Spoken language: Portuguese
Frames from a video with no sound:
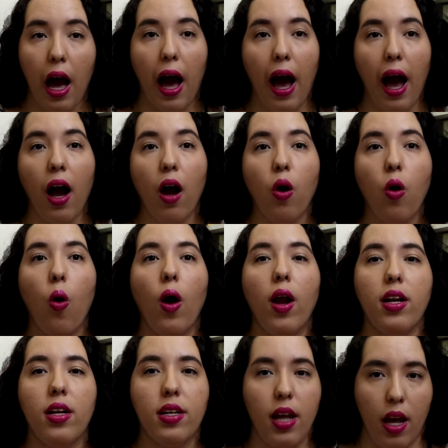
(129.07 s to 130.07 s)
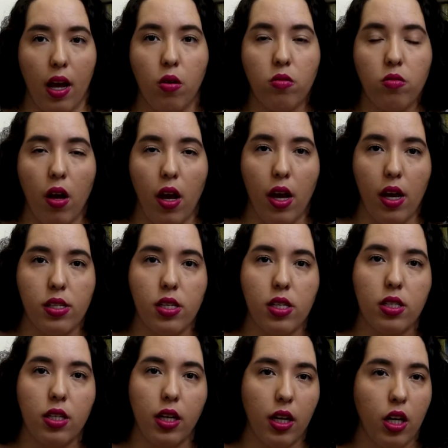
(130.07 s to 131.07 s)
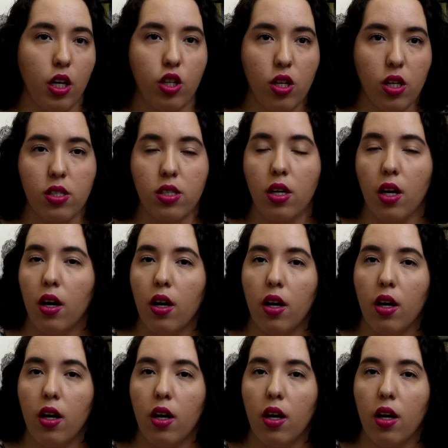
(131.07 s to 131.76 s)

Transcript: acolheu esses grixas,